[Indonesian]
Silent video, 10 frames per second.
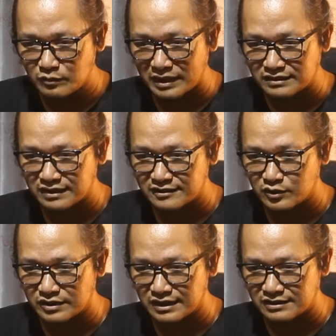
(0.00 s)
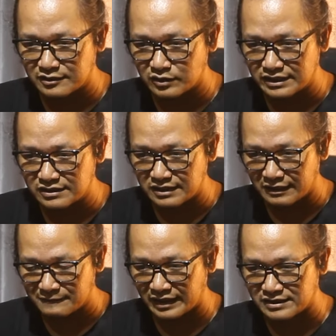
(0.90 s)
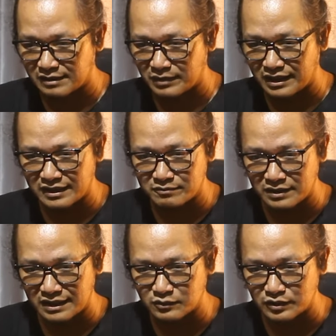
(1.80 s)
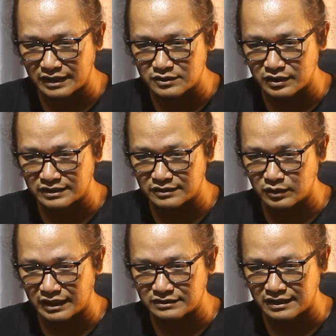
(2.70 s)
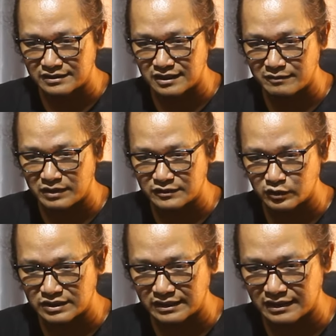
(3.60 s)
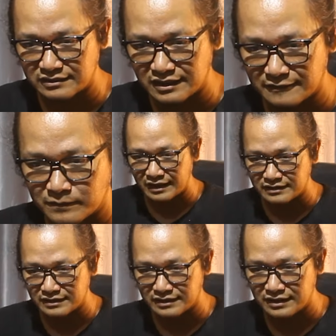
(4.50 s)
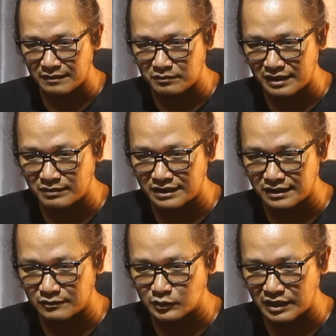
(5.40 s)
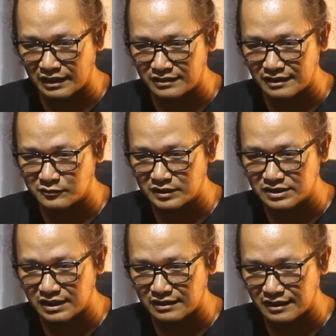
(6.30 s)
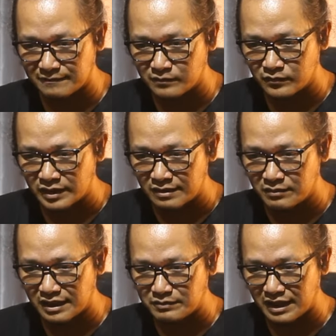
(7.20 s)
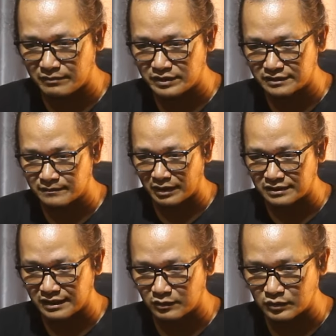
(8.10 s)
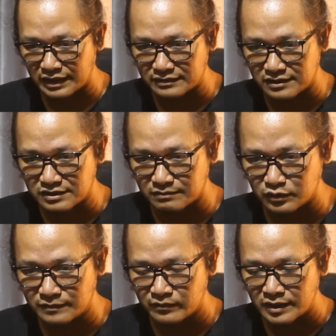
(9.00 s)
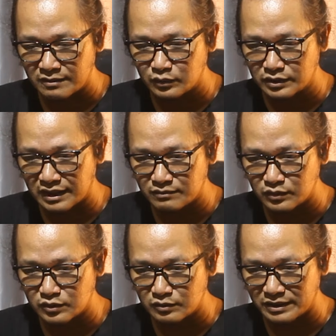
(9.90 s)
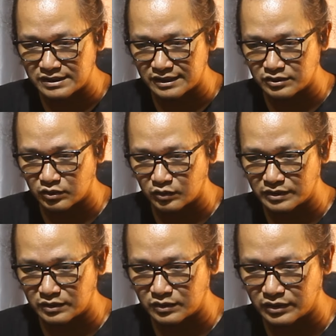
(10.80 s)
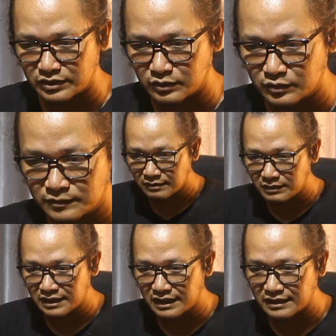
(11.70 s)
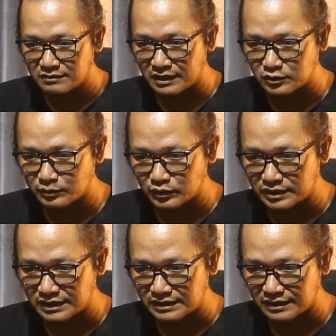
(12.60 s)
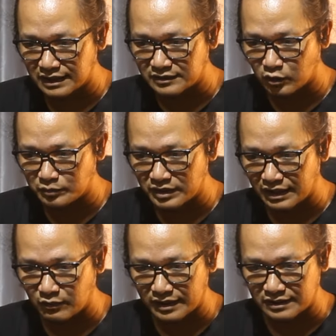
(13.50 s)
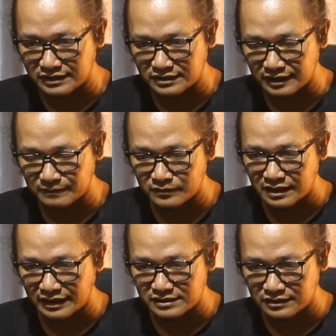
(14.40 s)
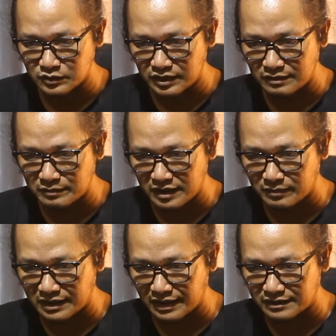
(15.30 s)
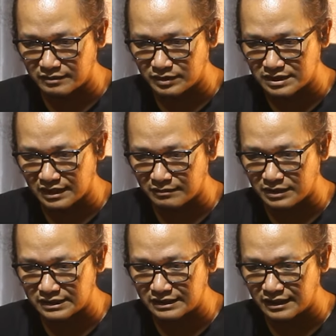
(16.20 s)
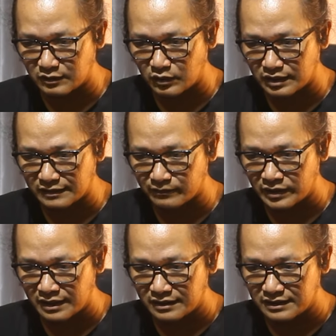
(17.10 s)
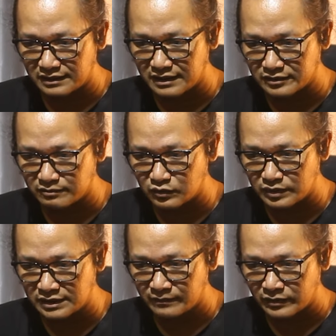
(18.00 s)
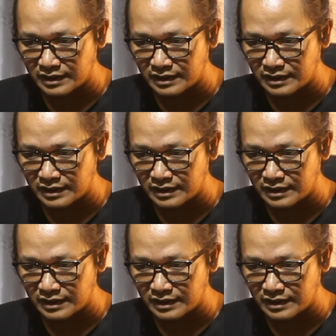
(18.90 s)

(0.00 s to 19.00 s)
Umum Partai Solidaritas Indonesia Kaisang Pangarep melakukan sholat Idul Adha di Sleman, Yogyakarta. Hal ini tampak pada unggahan akun Instagram Merapi Update. Pada unggahan tersebut, putra bungsu Presiden Joko Widodo itu mengenakan baju putih dengan kopiah warna hitam. Kaisang juga beberapa kali bersalaman dengan orang yang ia temui.